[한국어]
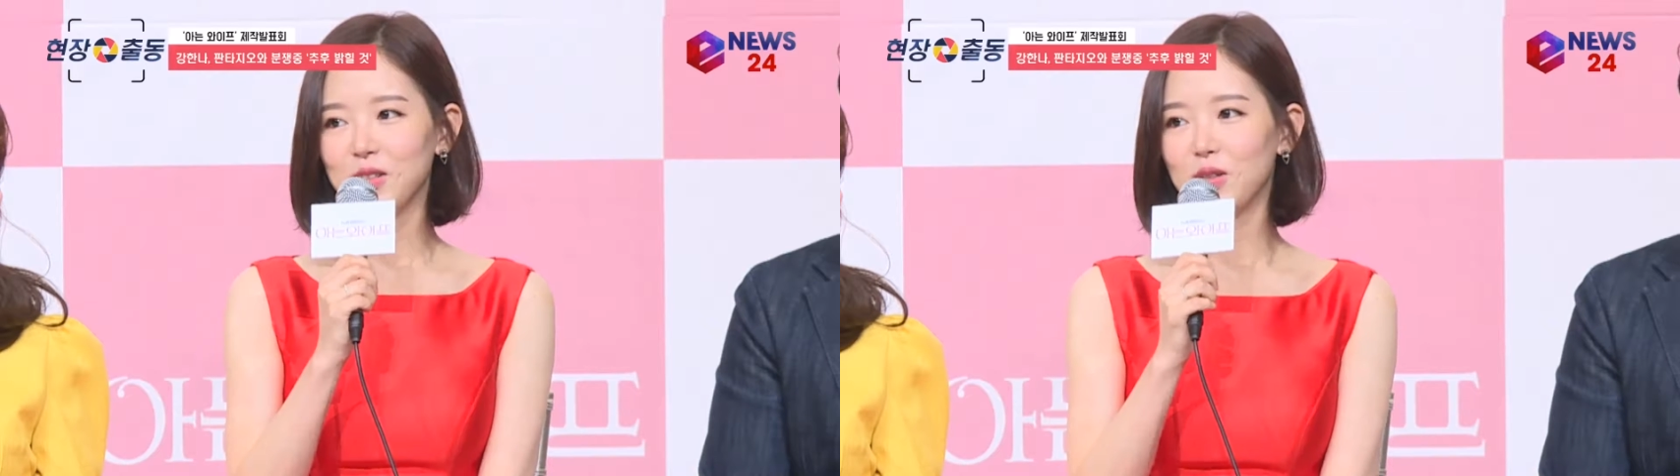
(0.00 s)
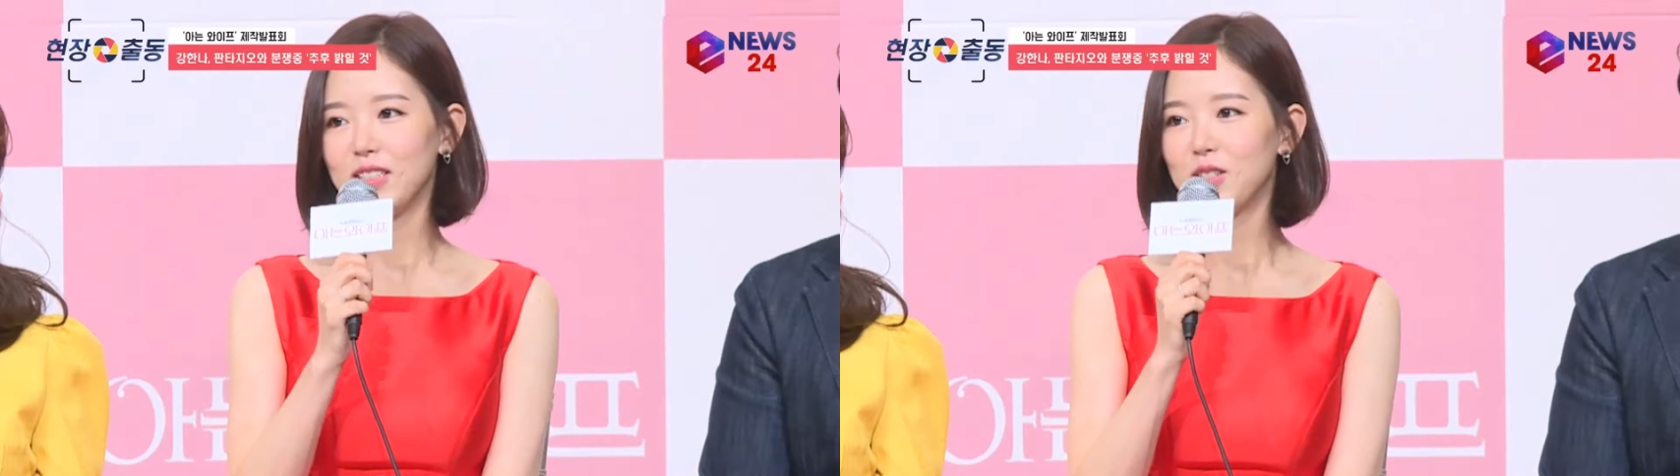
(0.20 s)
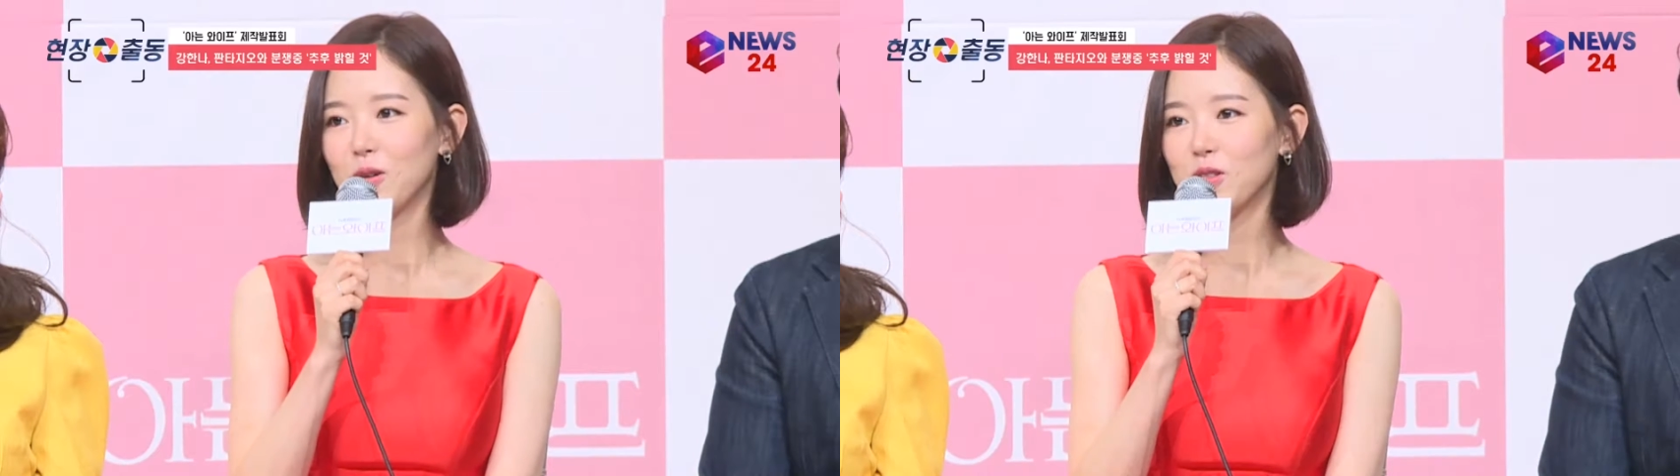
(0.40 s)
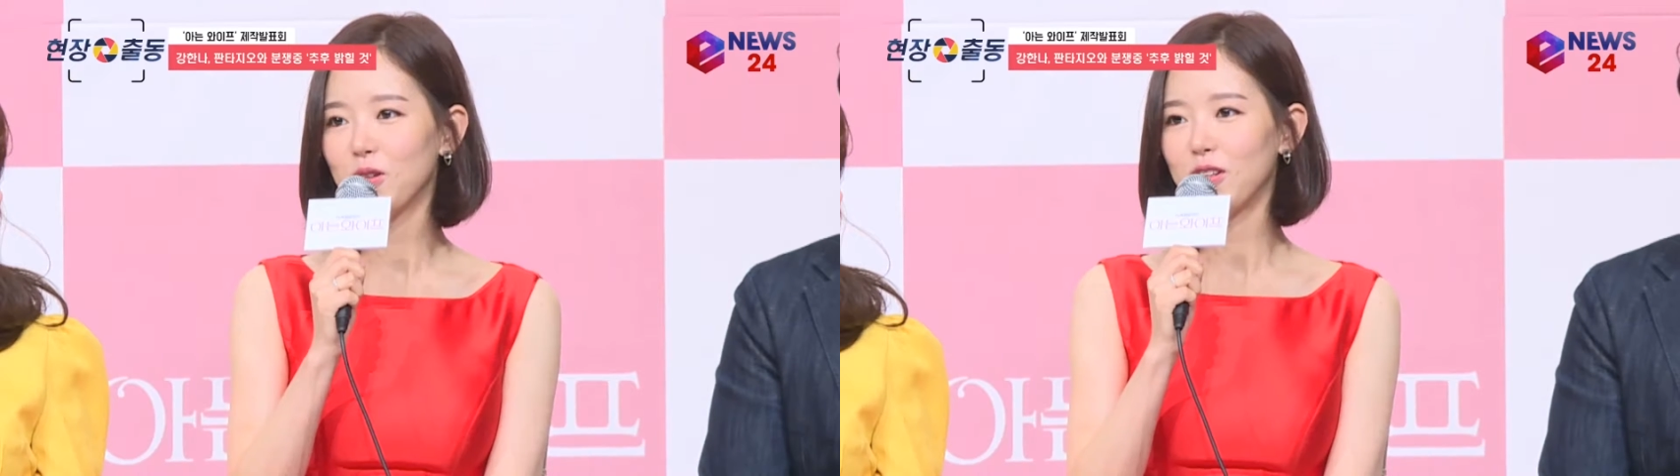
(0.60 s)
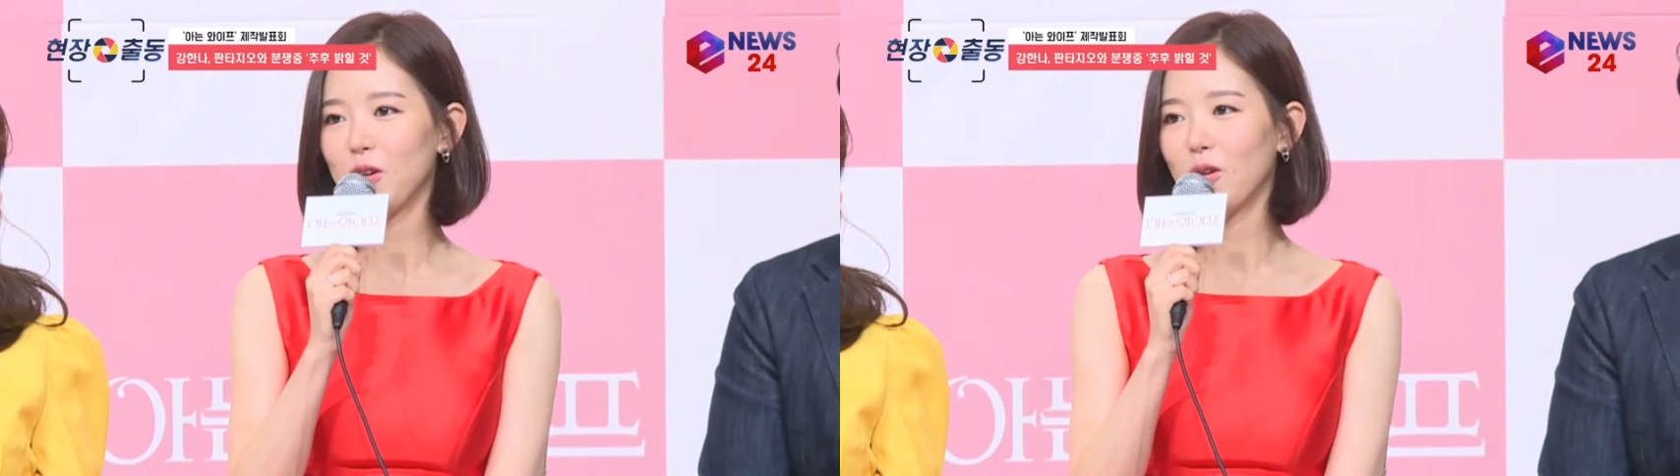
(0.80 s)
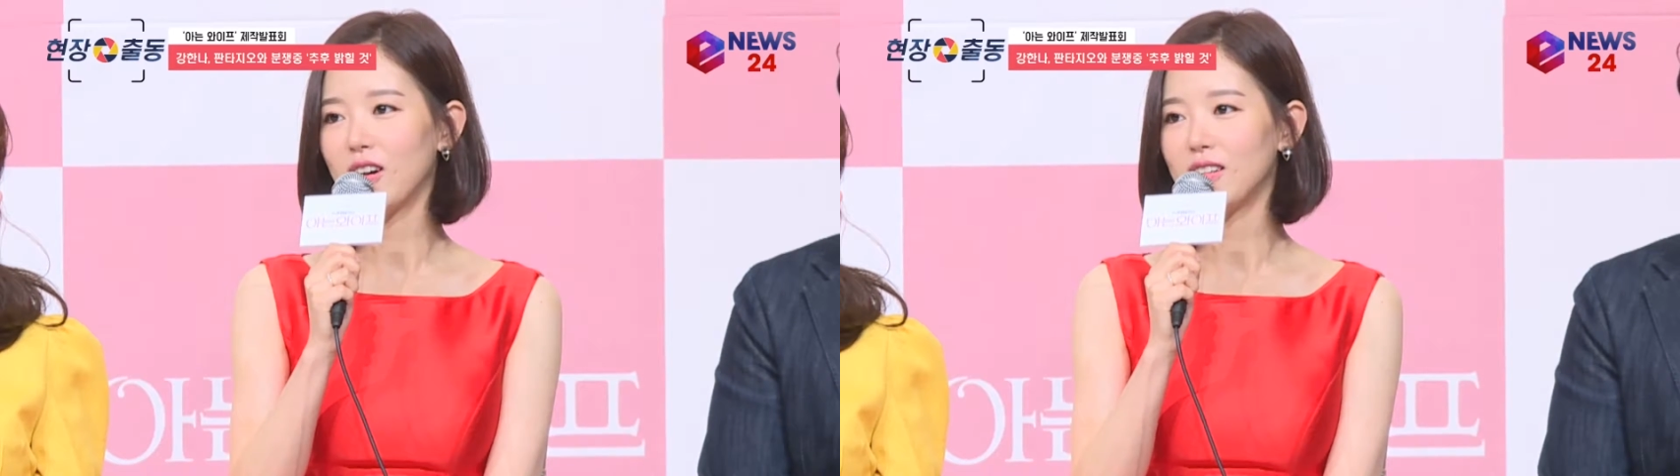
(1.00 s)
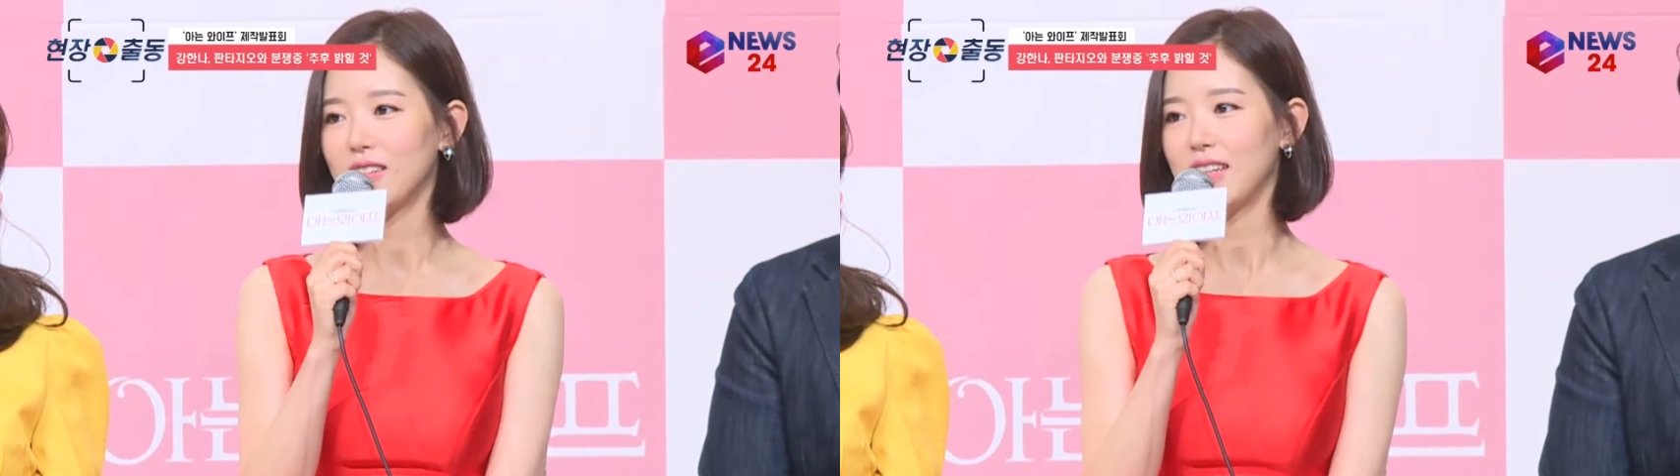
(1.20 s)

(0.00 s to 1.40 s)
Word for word: 그런 이성적인 역할을